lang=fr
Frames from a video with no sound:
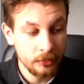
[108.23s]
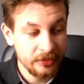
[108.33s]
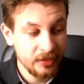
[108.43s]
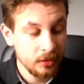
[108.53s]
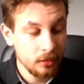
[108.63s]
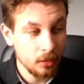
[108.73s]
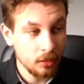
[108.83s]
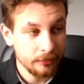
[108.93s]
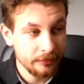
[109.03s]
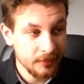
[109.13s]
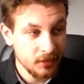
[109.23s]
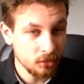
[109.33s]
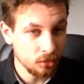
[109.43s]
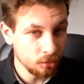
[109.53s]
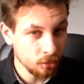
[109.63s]
aussi en
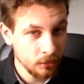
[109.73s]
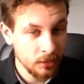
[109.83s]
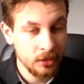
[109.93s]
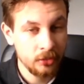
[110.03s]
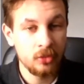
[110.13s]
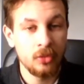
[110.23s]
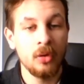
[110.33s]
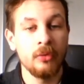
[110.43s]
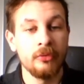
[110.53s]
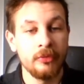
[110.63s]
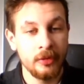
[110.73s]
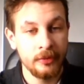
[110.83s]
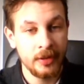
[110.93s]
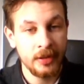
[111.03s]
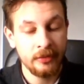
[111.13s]
fin de journée sur
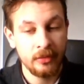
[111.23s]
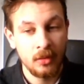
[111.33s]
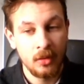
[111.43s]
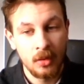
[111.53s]
Fortnite,